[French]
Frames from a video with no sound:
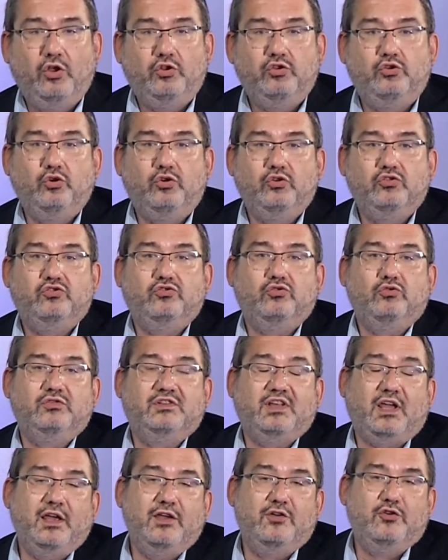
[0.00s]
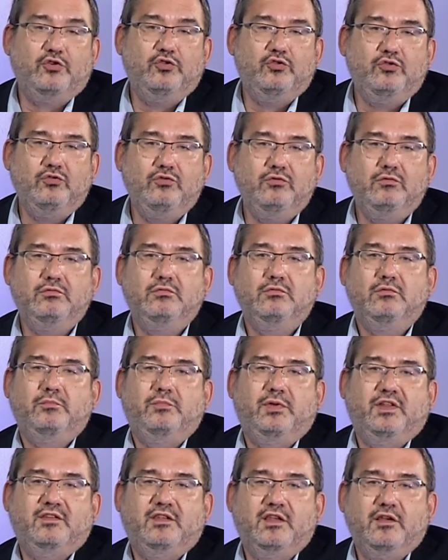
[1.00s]
D'autres sont très connus,
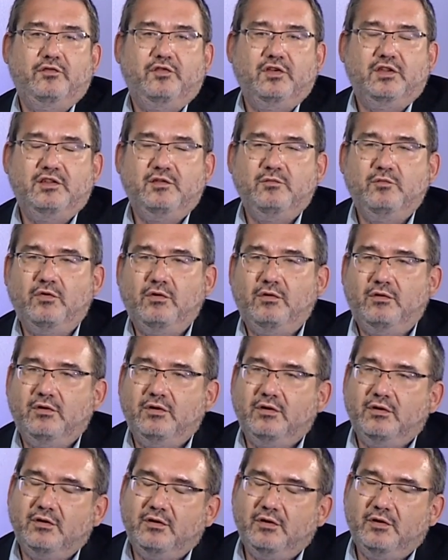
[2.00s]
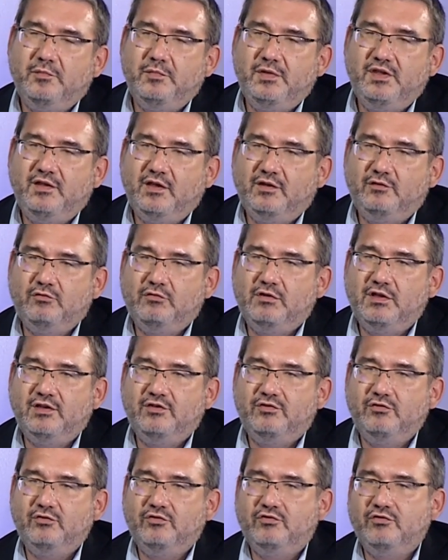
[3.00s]
parce qu'effectivement, euh, mis à toutes les
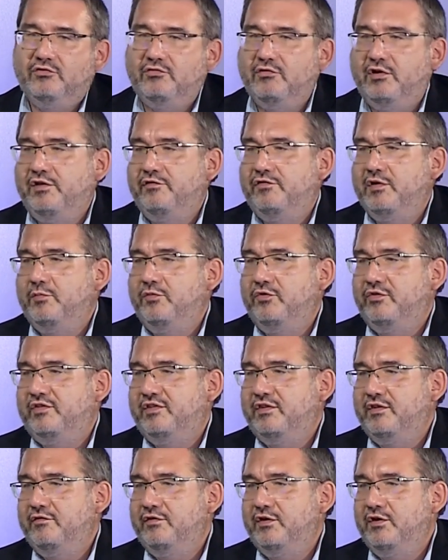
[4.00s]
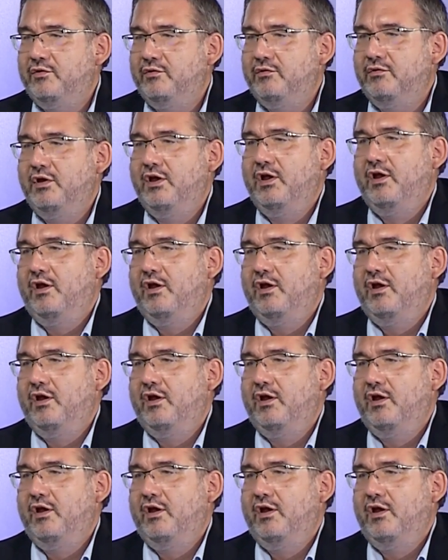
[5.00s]
sauces, ce sont les fameuses CVE,